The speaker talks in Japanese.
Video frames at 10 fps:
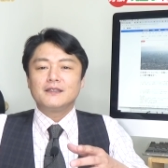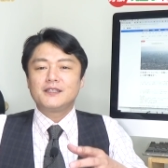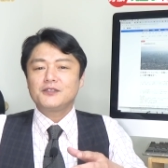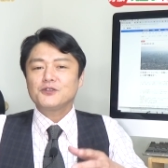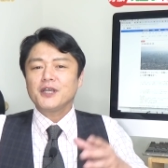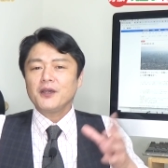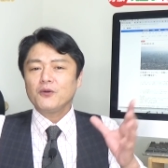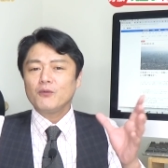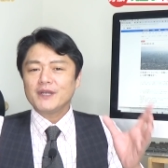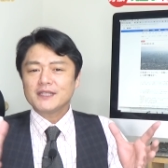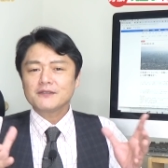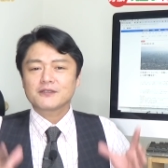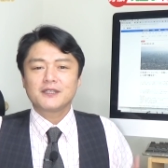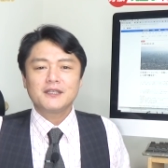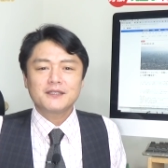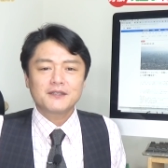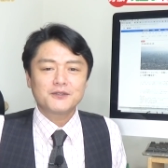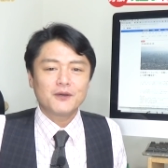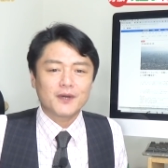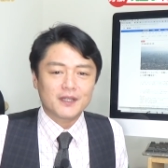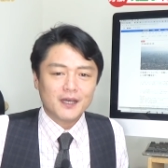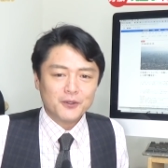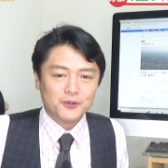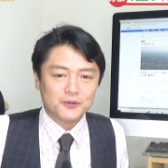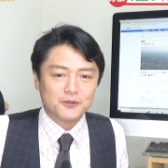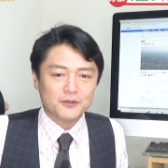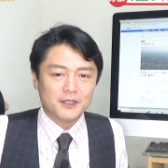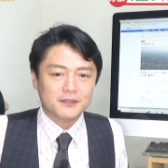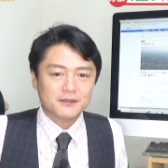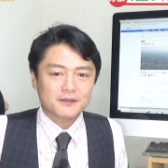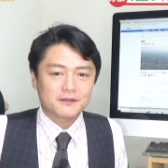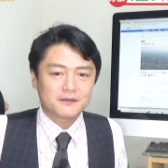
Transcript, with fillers: 実現を目指す政策ではないということです